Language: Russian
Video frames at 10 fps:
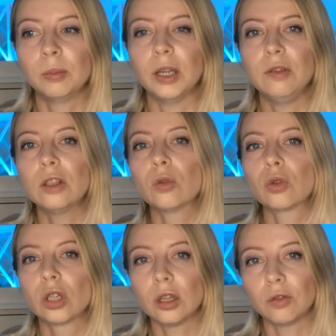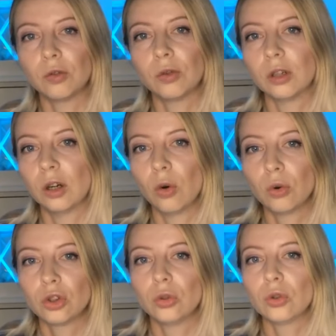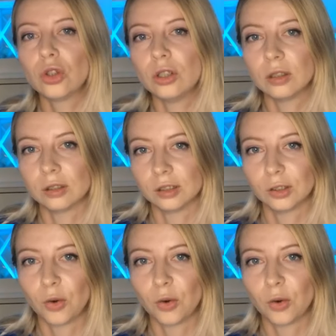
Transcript: появиться уже в а, очень-очень э,